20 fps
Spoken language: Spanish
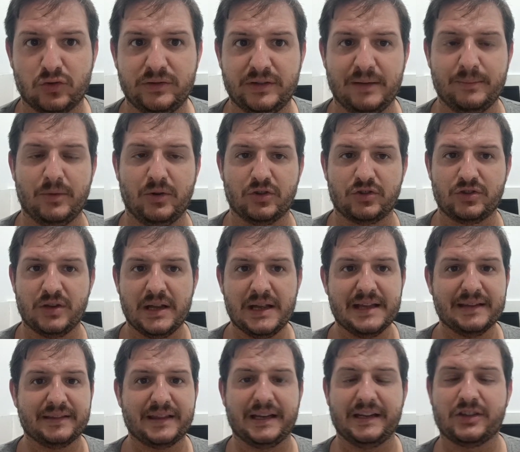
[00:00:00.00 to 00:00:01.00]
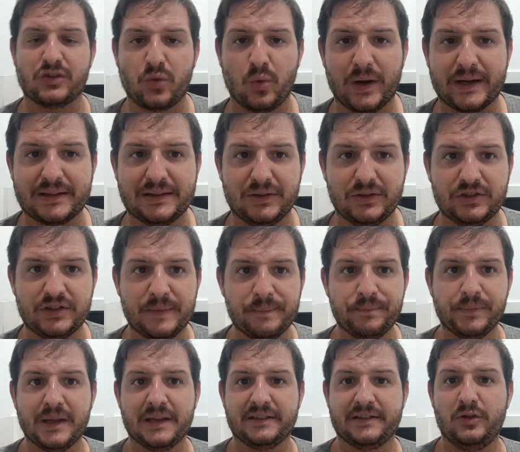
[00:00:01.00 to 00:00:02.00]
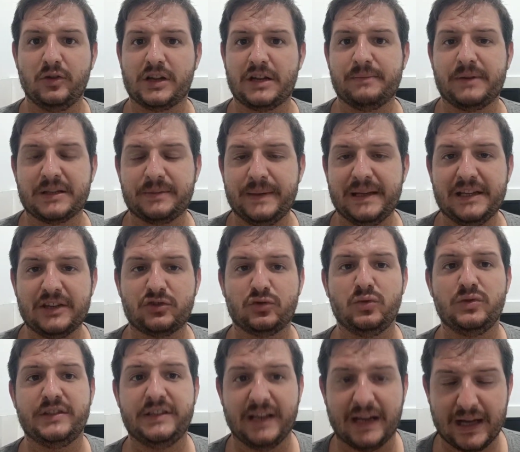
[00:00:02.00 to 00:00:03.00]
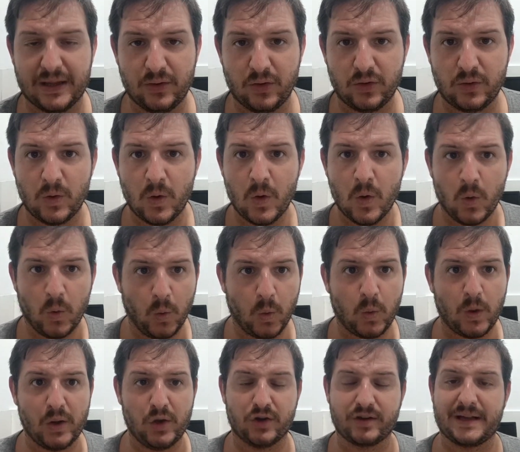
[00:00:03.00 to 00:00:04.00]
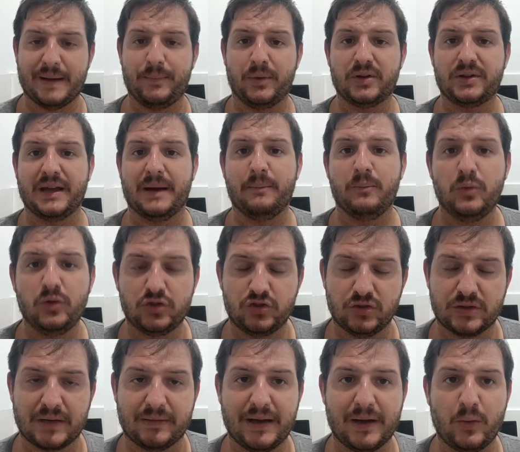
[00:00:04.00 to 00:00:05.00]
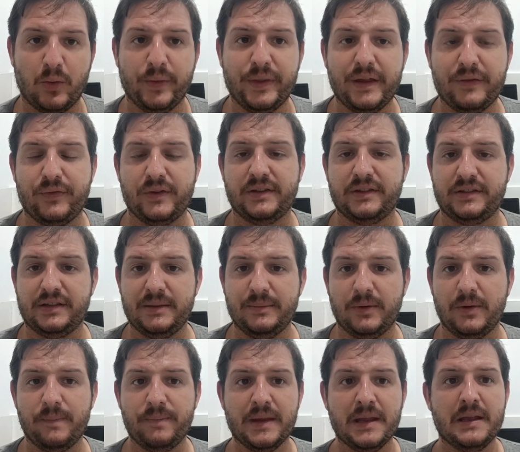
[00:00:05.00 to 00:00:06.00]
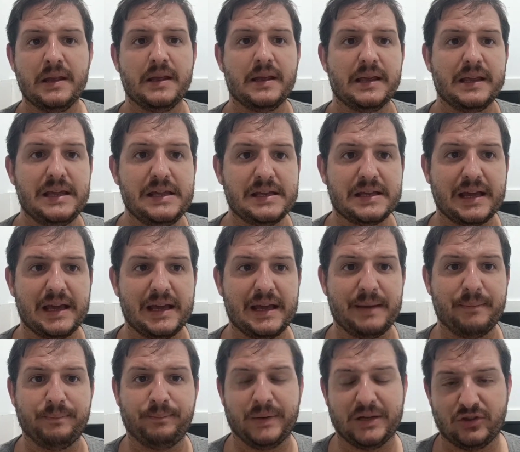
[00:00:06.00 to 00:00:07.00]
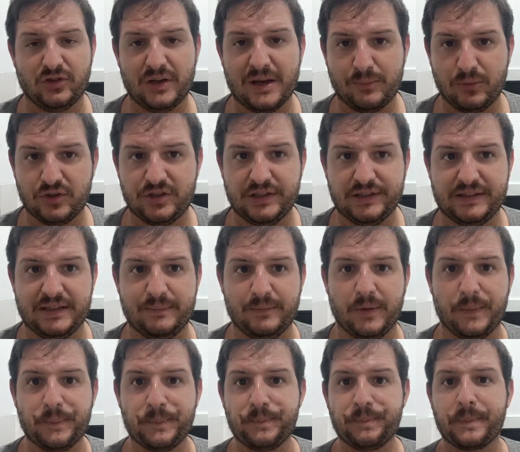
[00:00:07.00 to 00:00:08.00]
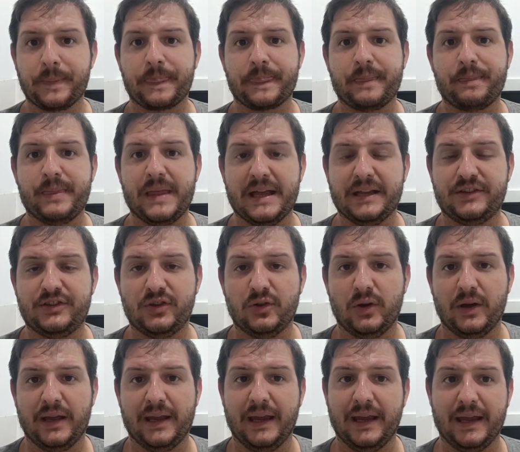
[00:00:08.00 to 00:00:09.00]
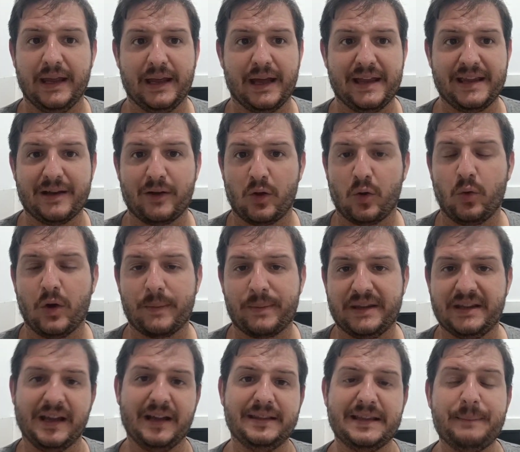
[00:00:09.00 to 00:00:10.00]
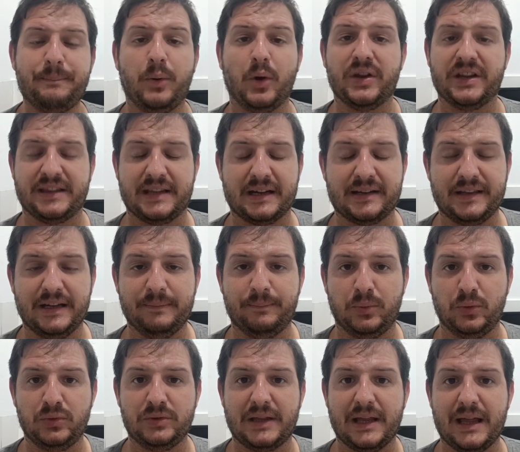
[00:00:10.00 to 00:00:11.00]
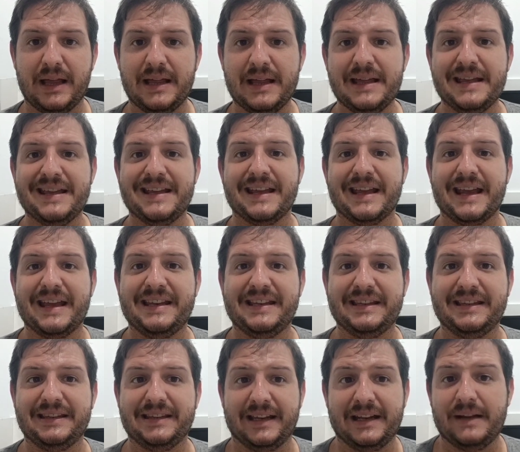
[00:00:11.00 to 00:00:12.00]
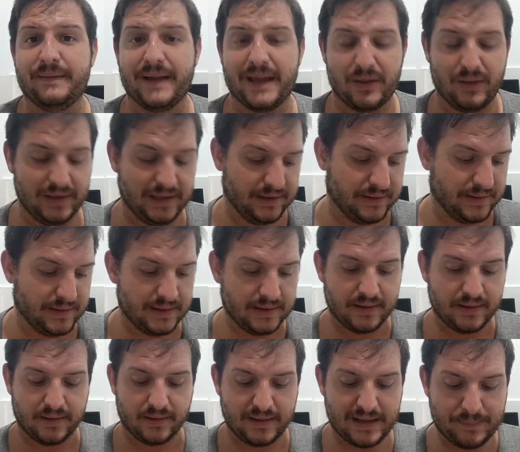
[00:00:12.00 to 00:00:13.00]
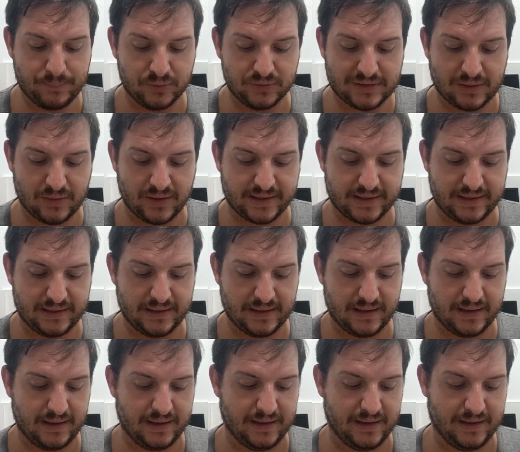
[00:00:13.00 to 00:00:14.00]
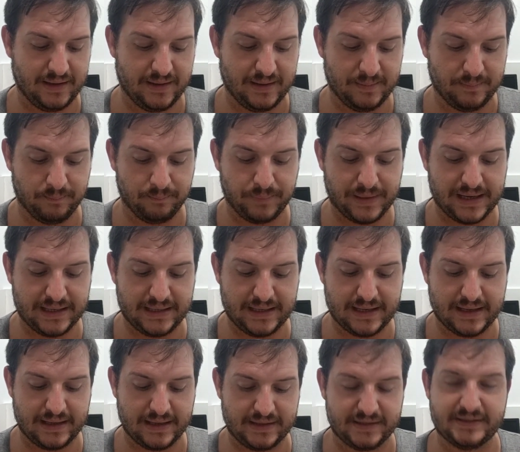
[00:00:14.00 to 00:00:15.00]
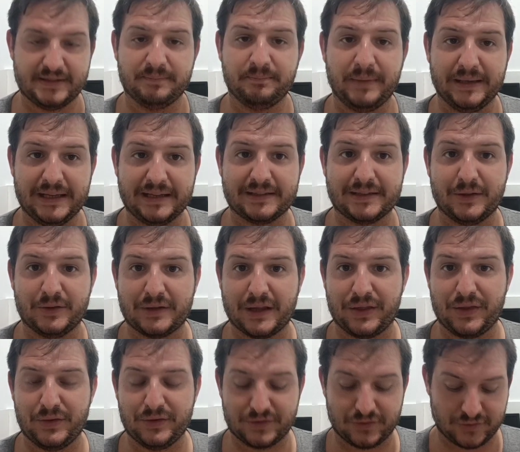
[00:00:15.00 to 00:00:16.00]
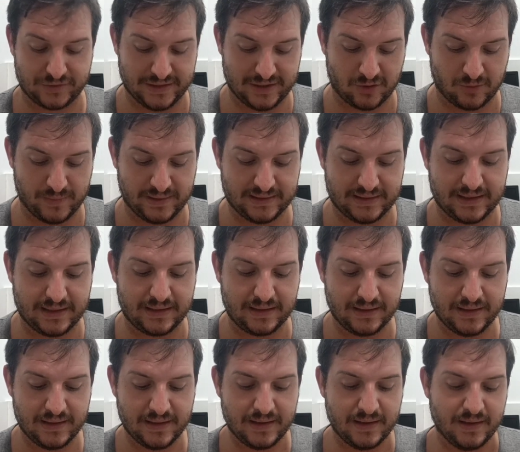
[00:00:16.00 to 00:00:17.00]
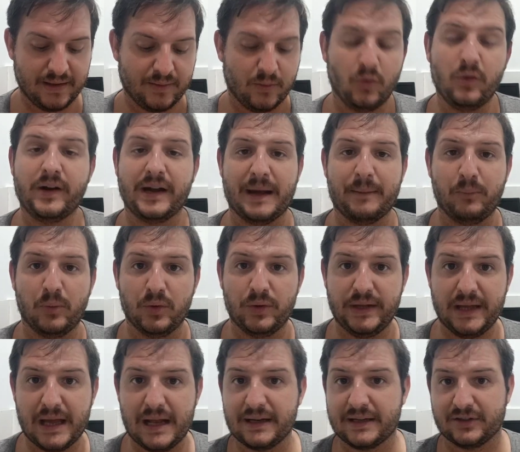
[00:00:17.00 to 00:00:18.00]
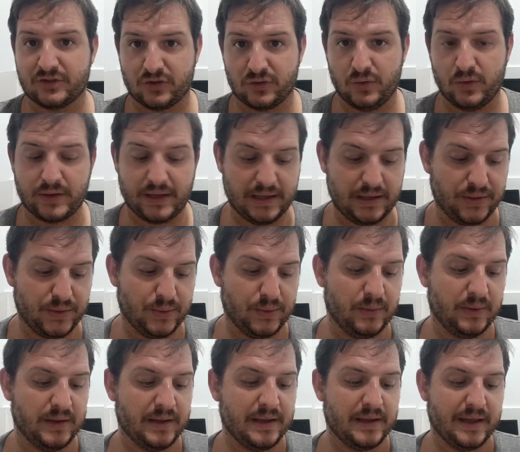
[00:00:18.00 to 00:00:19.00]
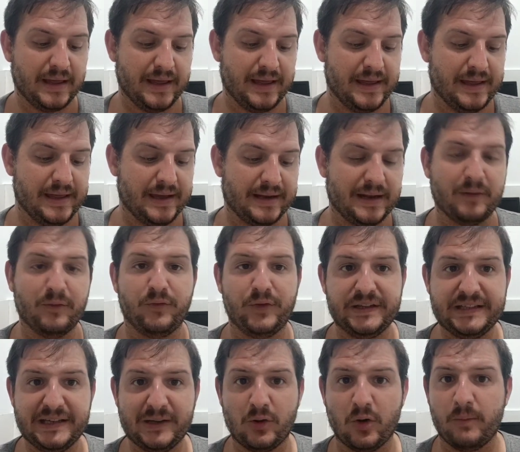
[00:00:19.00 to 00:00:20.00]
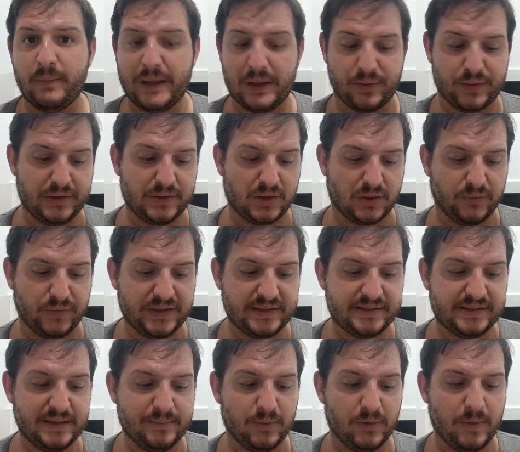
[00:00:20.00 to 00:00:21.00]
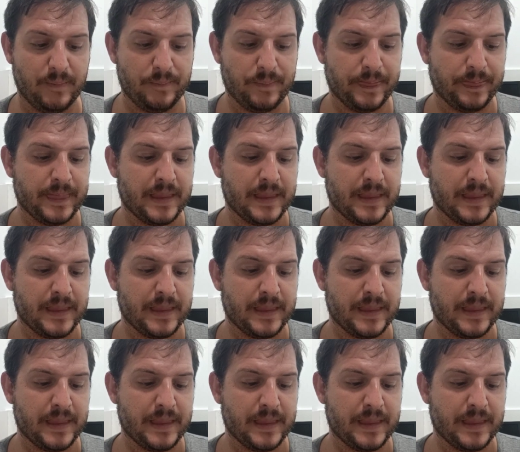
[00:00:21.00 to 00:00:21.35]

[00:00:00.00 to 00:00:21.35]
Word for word: últimos tres cuartos, sino que más bien es un llegador, un jugador que aporta mucho trabajo defensivo y que presiona muchísimo. De hecho, eh, ha llegado a jugar prácticamente por detrás del punta en, el Valladolid. He apuntado aquí eh, varias, varias anotaciones que os quería comentar. Un gran mundial, que eso es lo que hizo. Eh, gran físico, medio centro ofensivo.